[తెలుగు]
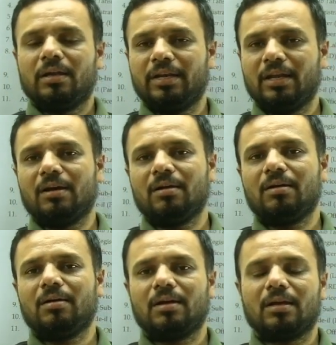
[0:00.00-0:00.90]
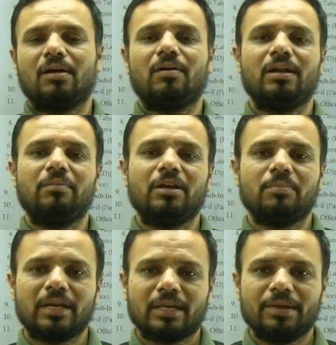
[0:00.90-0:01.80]
నిన్న గవర్నమెంట్
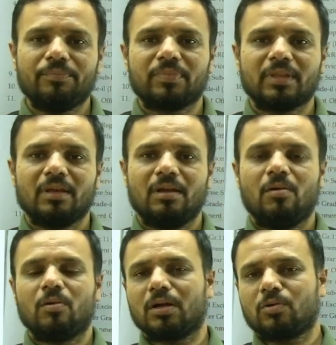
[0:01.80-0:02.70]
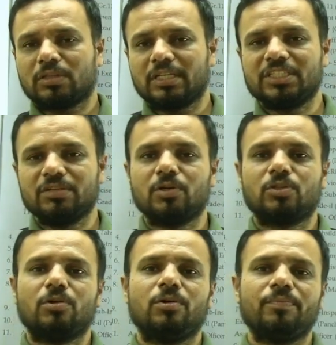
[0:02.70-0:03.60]
మనకి ఒక కొత్త
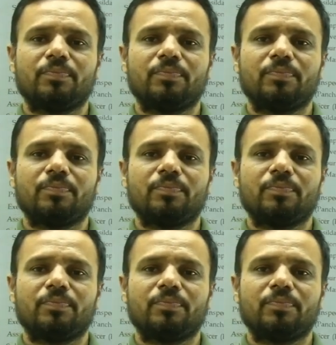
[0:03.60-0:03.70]
జీవోతో